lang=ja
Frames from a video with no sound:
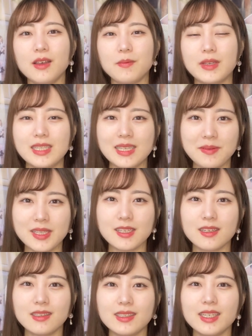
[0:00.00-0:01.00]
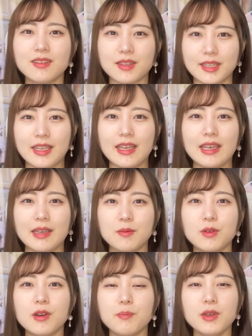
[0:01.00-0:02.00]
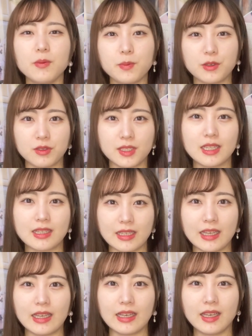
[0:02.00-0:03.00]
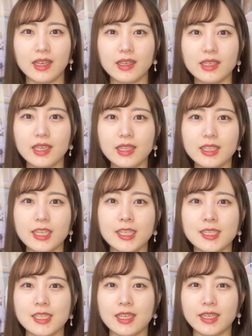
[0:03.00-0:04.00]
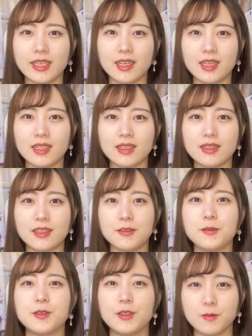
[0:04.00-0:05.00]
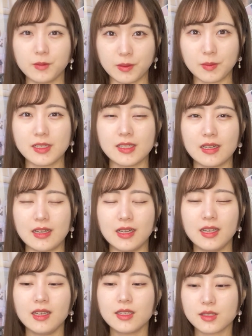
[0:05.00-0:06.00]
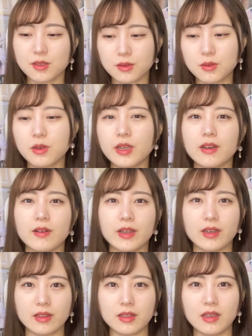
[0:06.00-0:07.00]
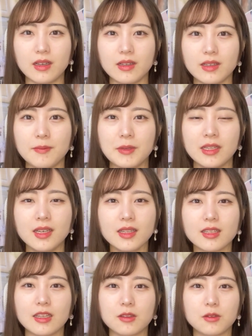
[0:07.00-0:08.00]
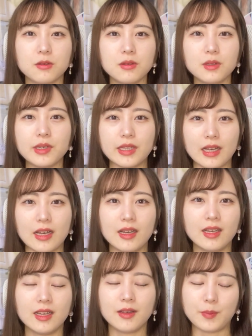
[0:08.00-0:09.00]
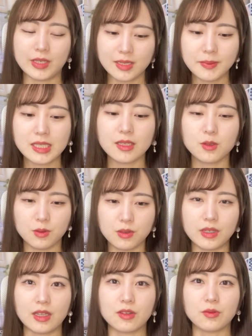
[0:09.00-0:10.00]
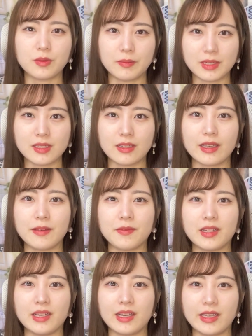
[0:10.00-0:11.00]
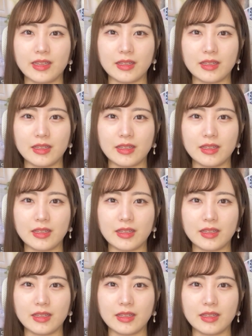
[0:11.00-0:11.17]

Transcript: めちゃめちゃ可愛くて、もうぴょんぴょんしてて、キティちゃんやんっていう風に思いました。すっごい可愛かった。やっぱなーたん尊いな。めちゃめちゃ尊いなと思いました、現場に入っ